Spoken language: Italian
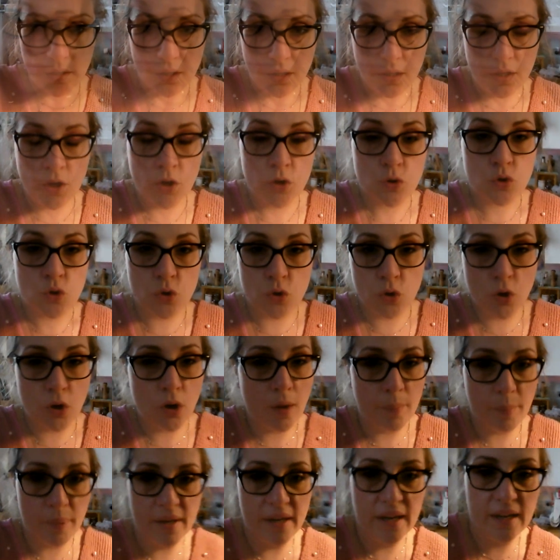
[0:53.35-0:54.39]
Io sono
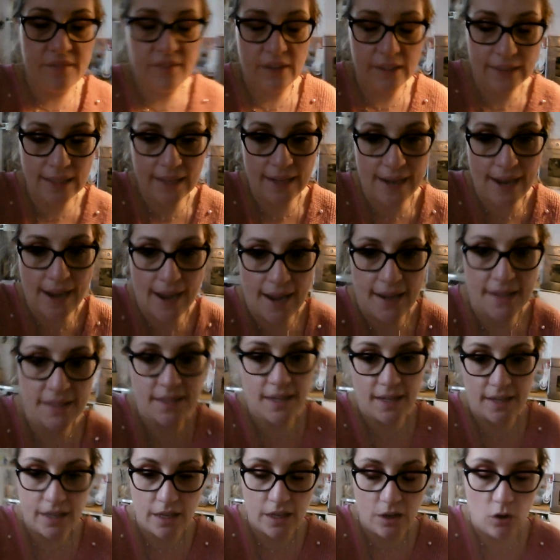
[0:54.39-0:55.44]
appena arrivata a
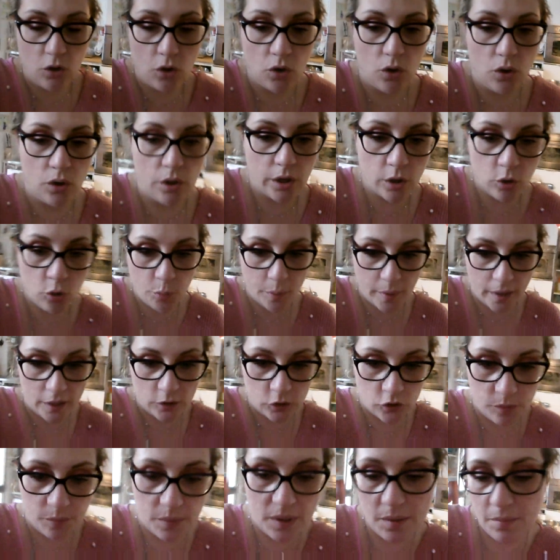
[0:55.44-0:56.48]
casa che ho
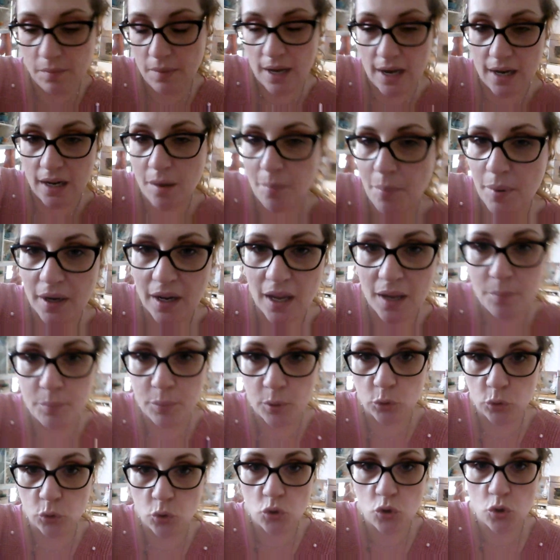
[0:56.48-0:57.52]
recuperato i bimbi anche perché in
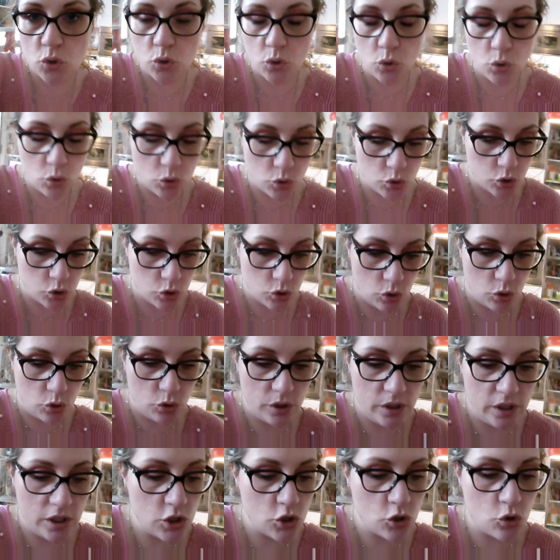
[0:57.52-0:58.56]
pronto soccorso con
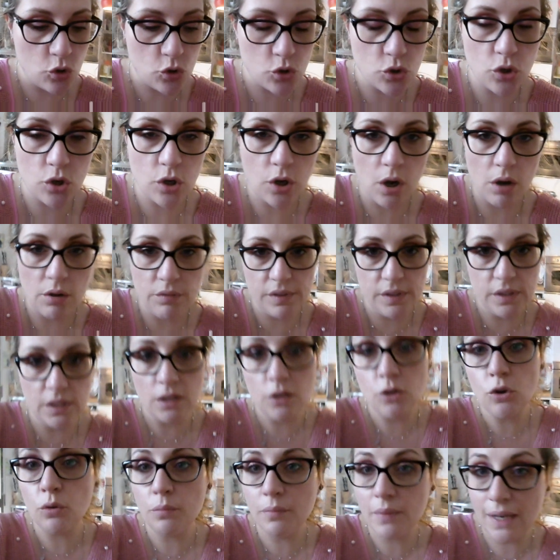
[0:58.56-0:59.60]
il discorso Covid
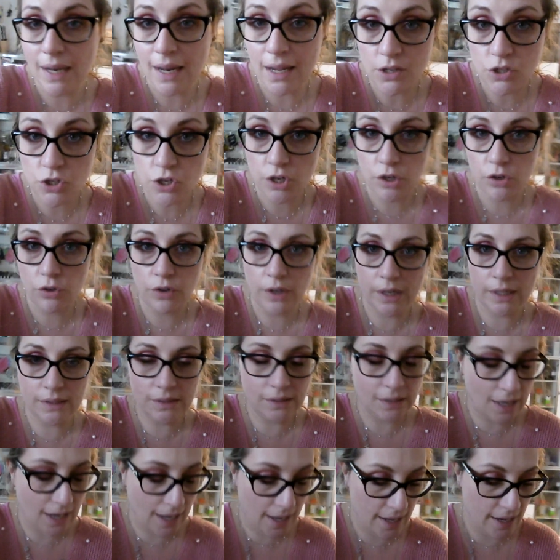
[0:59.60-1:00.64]
non mi lasciano
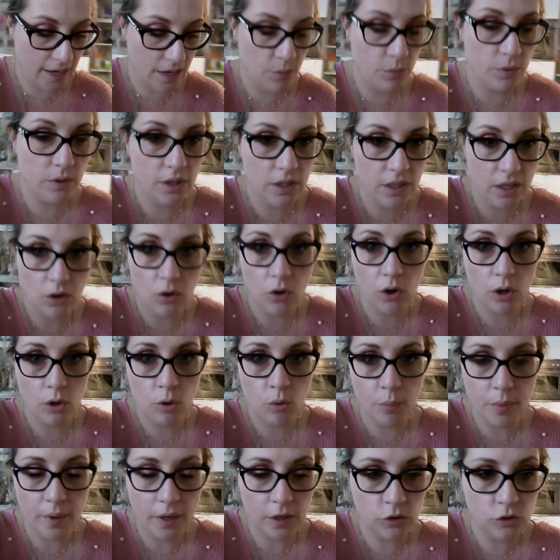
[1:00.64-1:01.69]
entrare, quindi ho
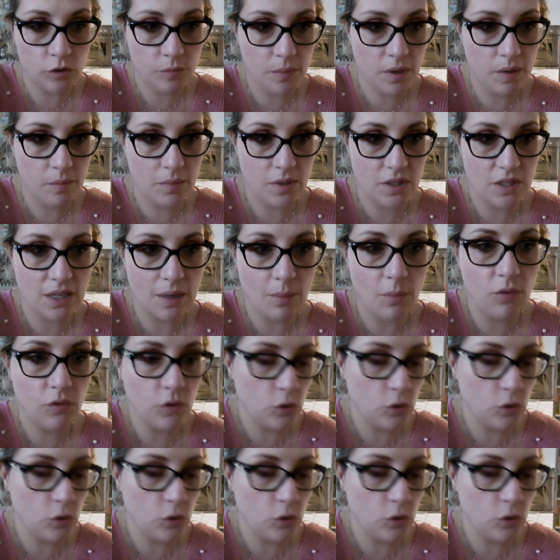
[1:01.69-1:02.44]
recuperato i bimbi, siamo